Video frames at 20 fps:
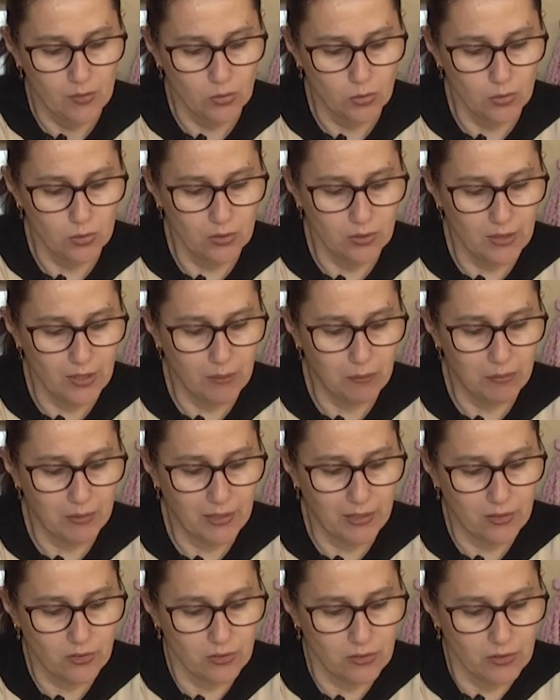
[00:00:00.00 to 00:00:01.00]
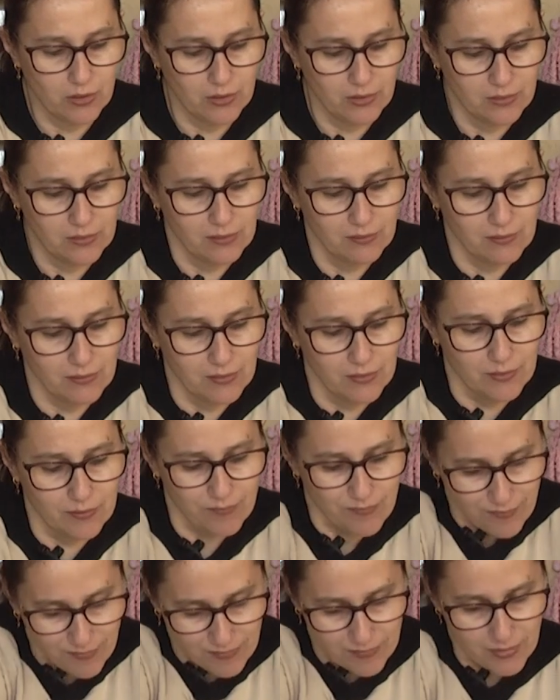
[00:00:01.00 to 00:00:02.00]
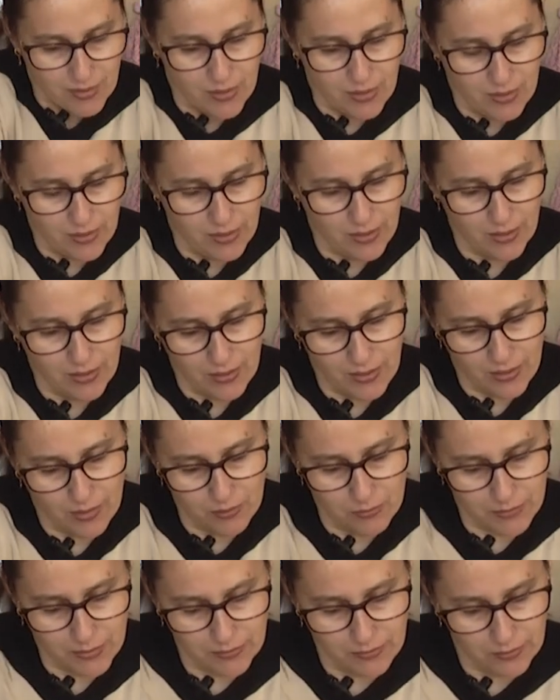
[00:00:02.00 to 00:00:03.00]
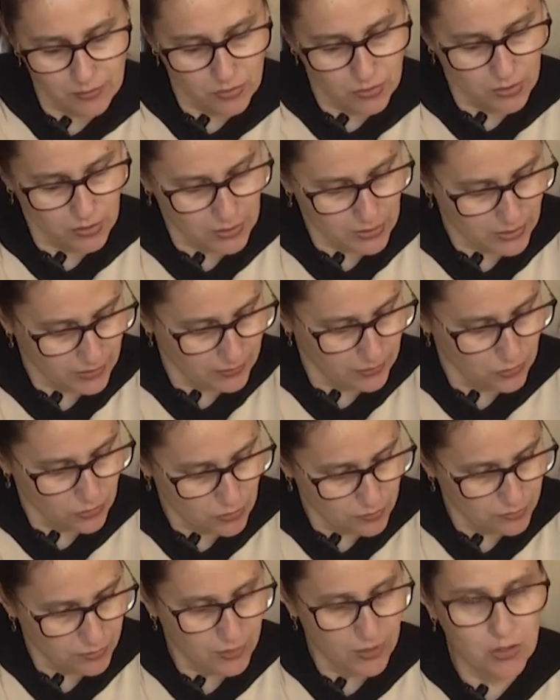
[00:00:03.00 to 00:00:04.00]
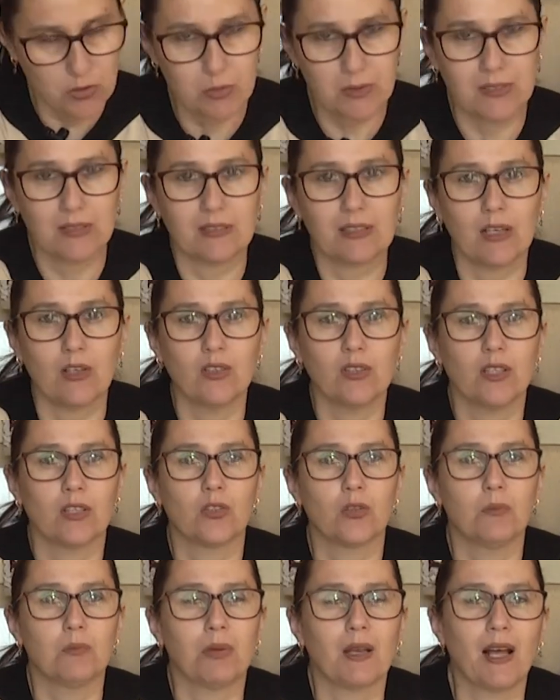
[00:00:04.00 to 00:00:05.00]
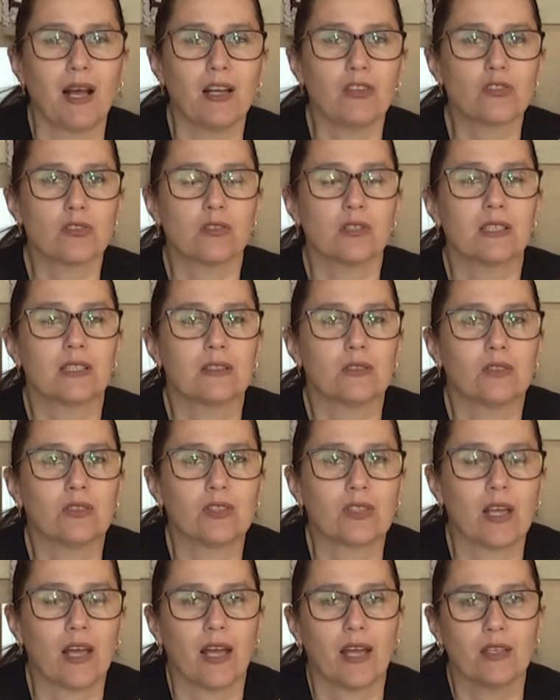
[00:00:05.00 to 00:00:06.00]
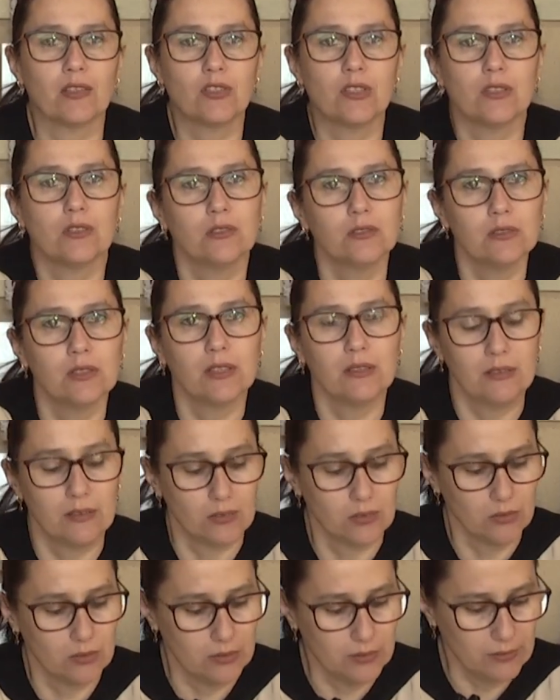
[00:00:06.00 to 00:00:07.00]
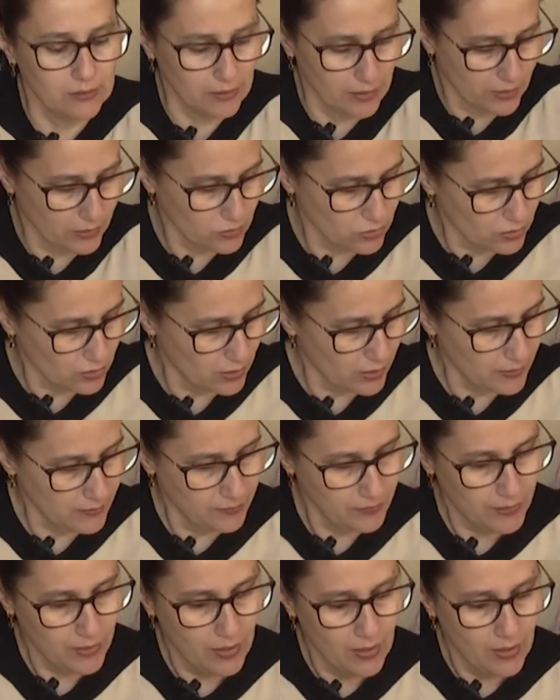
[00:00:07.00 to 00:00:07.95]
Tudo que é plástico, ele, ele requer umas esticadas diferentes, porque você está usando um plástico que não cede com tecido que cede, né?